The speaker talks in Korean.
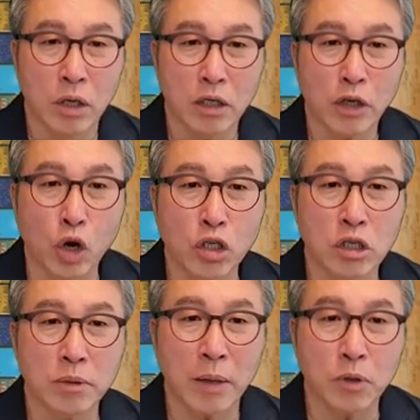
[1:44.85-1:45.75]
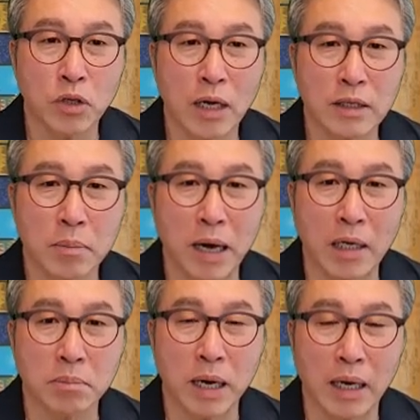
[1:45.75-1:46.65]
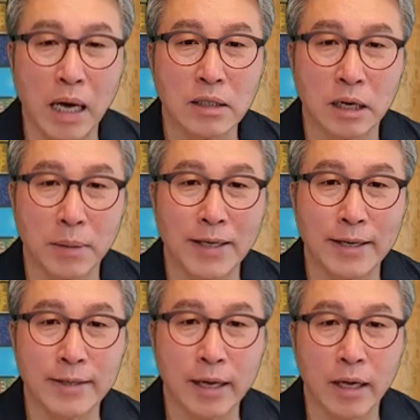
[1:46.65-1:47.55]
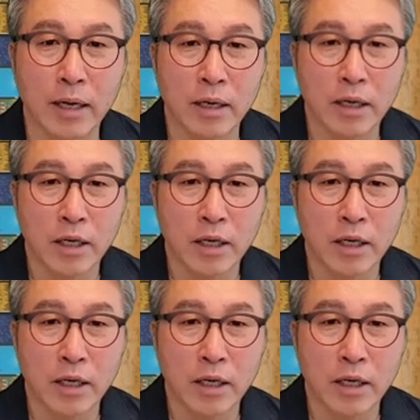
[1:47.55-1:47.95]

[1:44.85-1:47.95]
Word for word: 일단 열심히 앞서서 항상 바른 방향을 잡아야 되는데